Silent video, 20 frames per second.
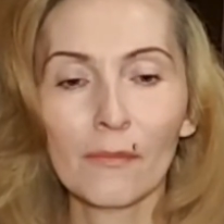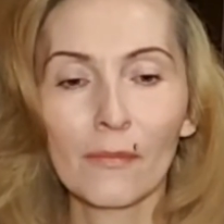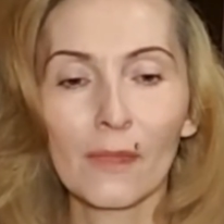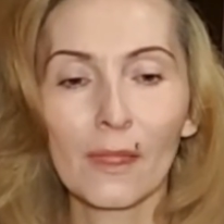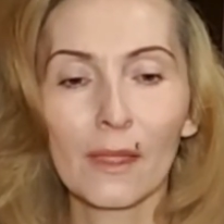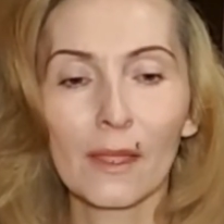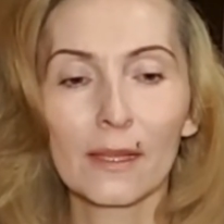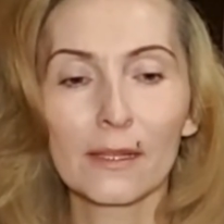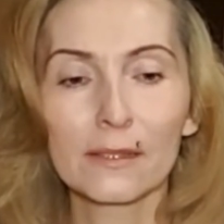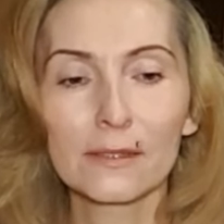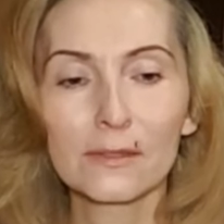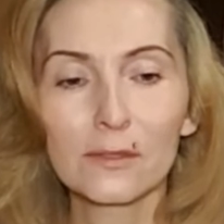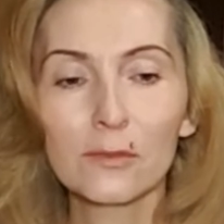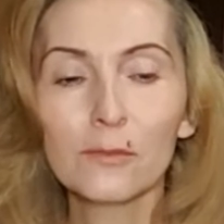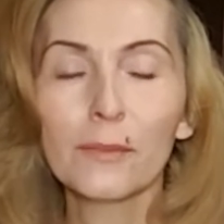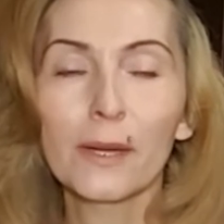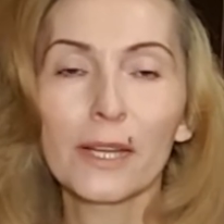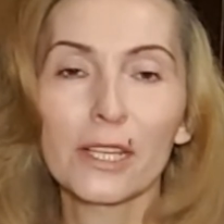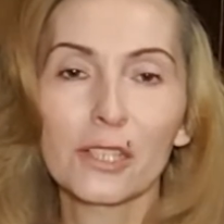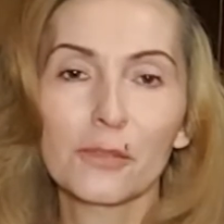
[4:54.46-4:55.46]
zum
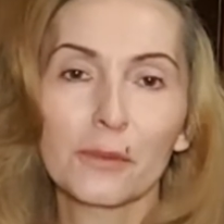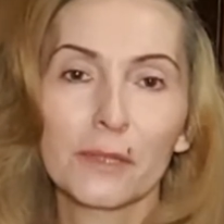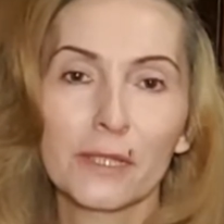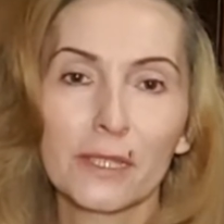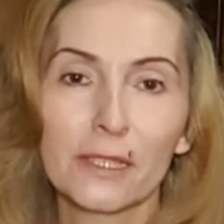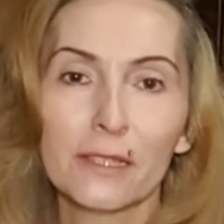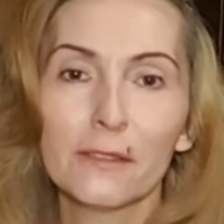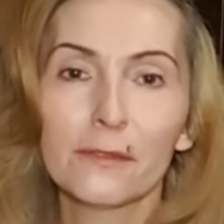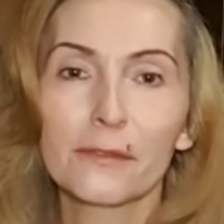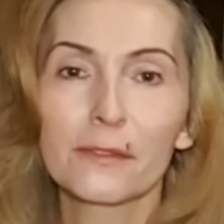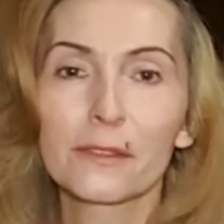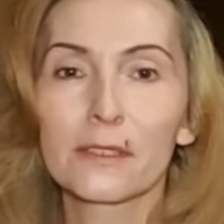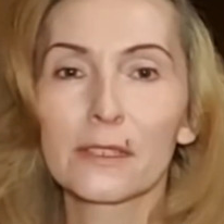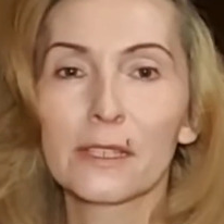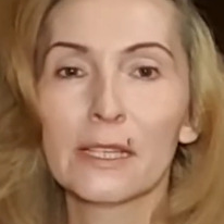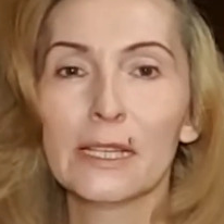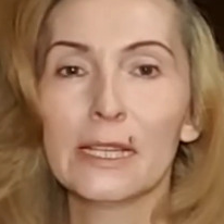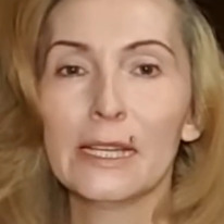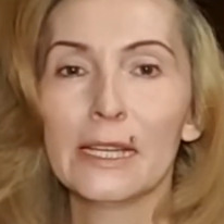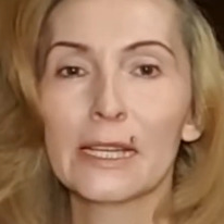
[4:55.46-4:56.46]
Beispiel hilft.
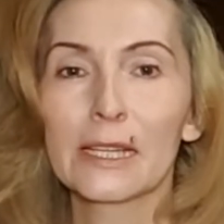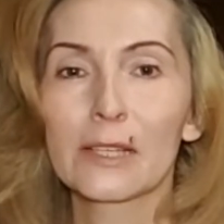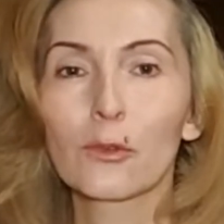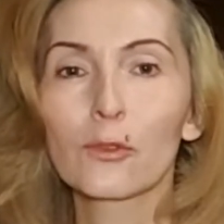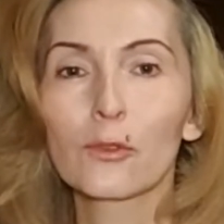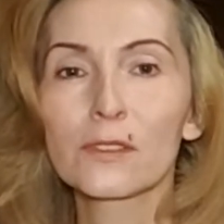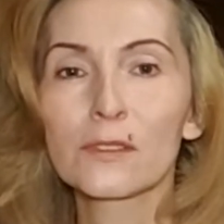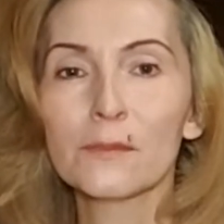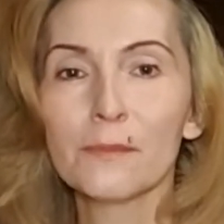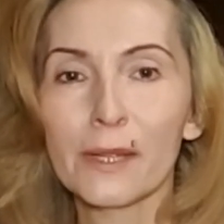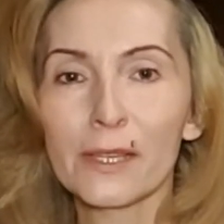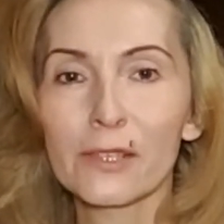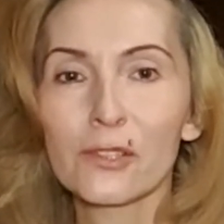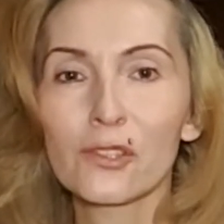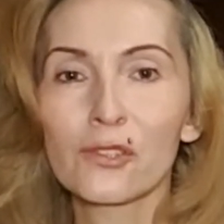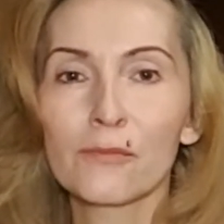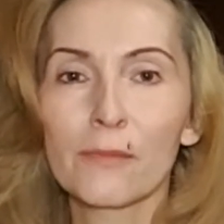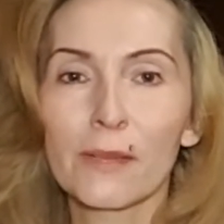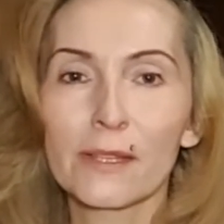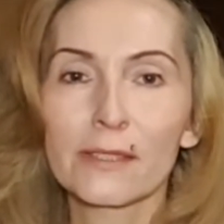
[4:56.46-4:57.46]
Große
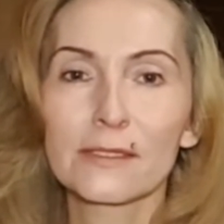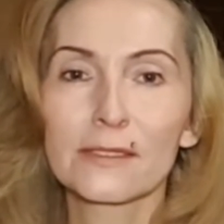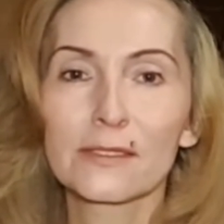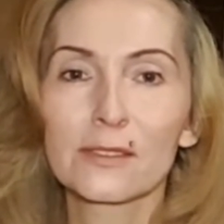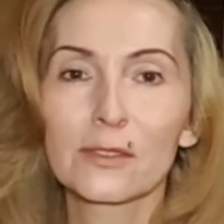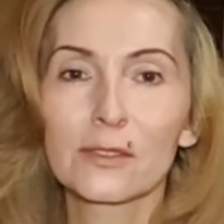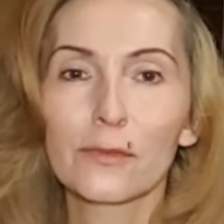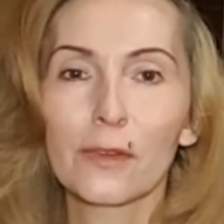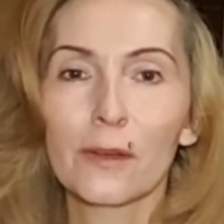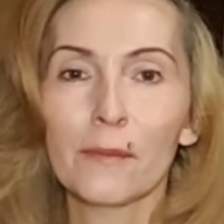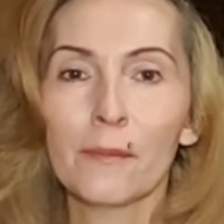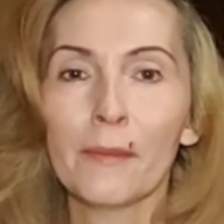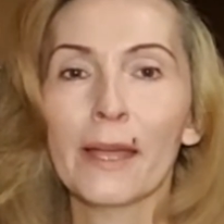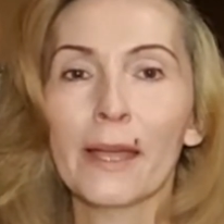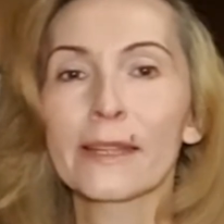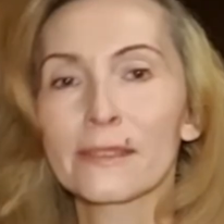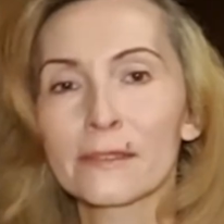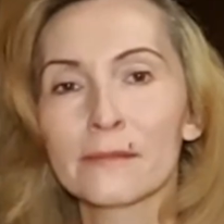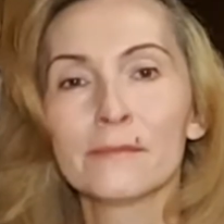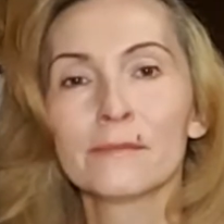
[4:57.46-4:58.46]
Menschenmassen zu
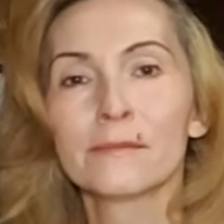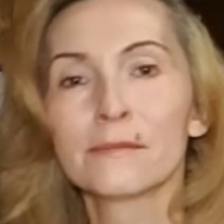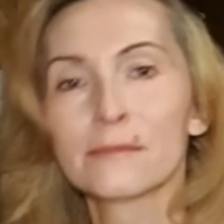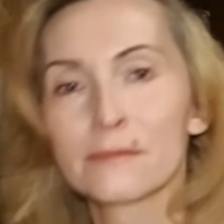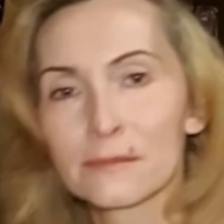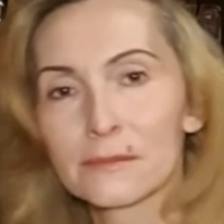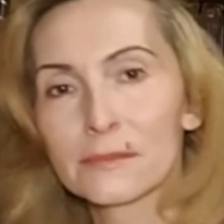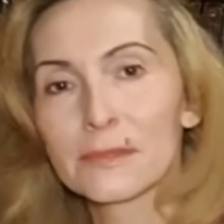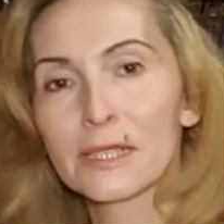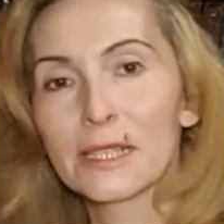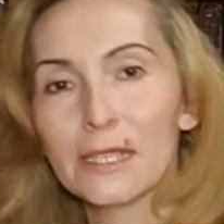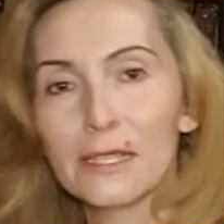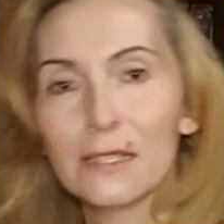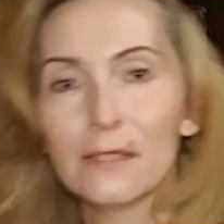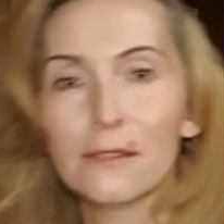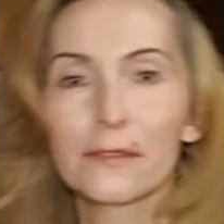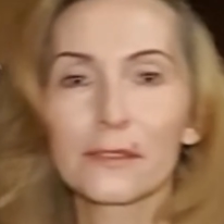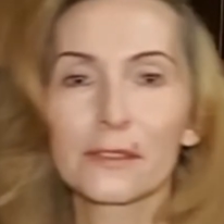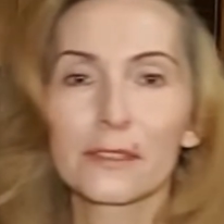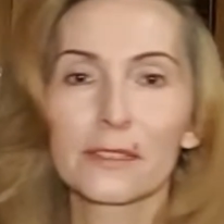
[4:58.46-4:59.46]
vermeiden, hilft.
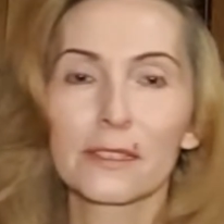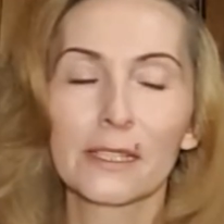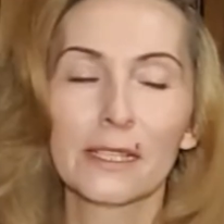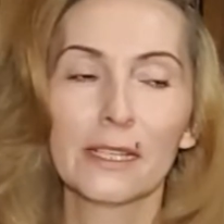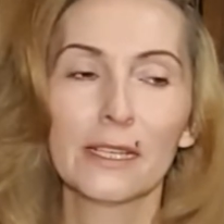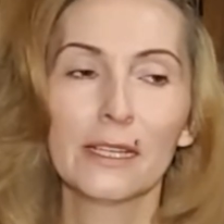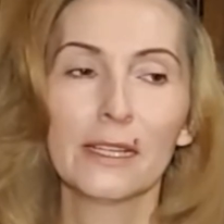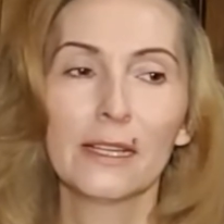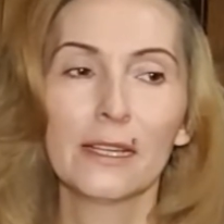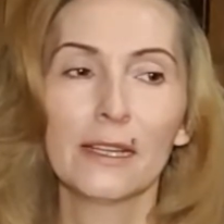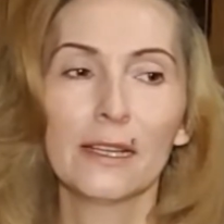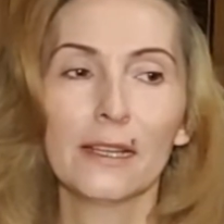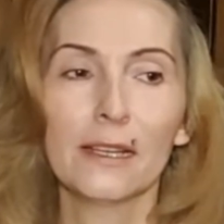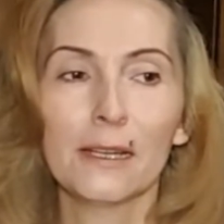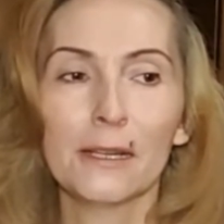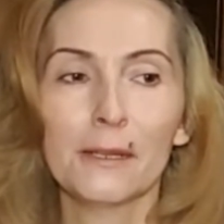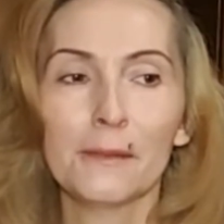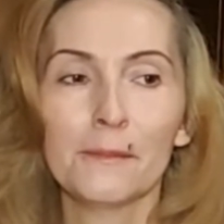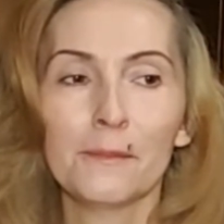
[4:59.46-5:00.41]
Ähm,